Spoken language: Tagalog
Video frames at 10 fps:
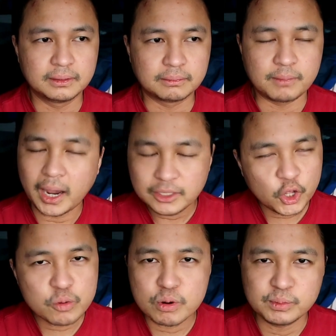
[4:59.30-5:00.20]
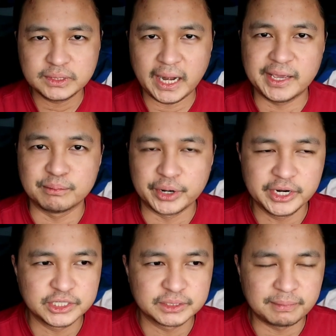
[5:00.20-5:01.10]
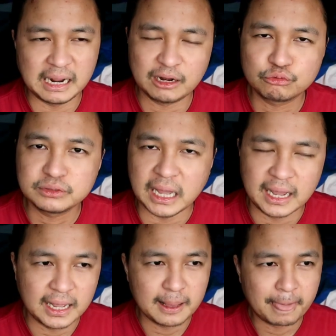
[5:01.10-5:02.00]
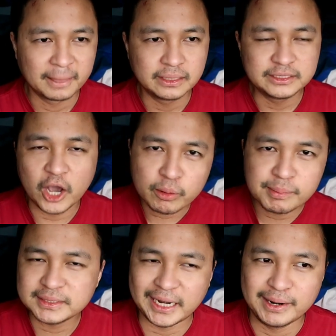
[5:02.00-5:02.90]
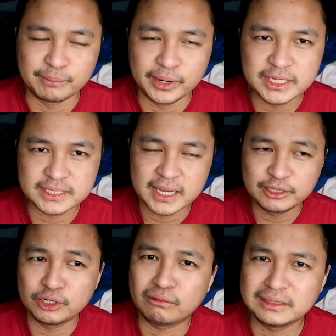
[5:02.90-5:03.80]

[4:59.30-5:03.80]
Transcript: bakit ako pupunta na emerge para kung tanga hindi ako pupunta na emerge doon ako